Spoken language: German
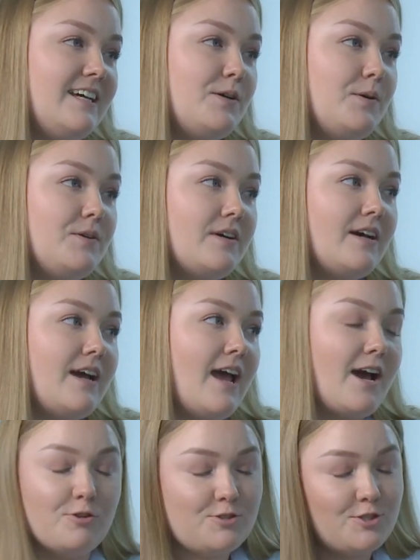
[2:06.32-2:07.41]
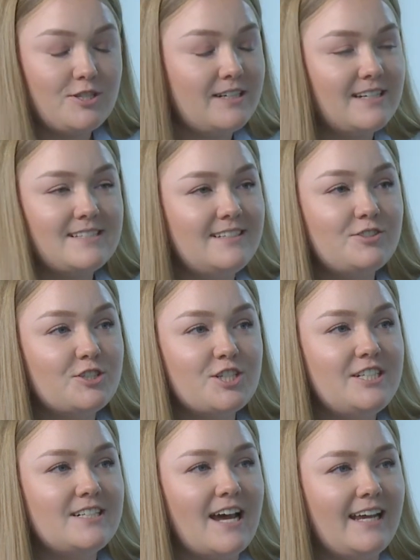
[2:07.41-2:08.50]
äh, herausgestellt, dass die
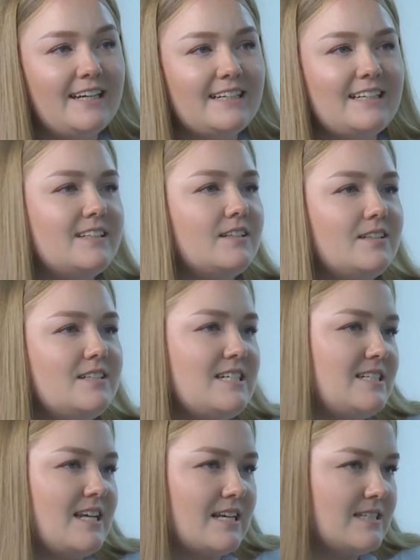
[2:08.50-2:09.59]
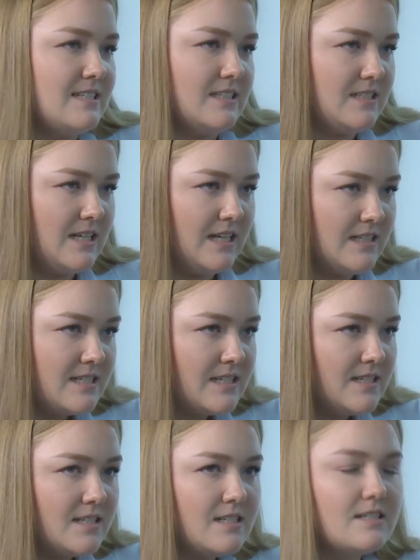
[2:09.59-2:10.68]
Unterschiede eigentlich nicht existent
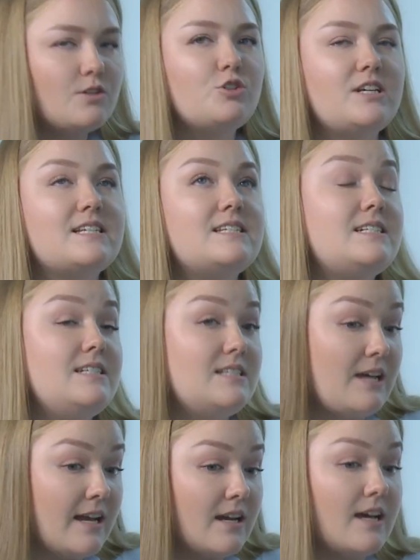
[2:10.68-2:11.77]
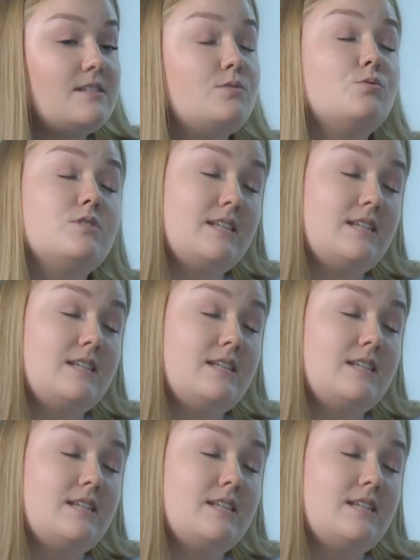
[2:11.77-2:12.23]
sind und dass sich diese Generationen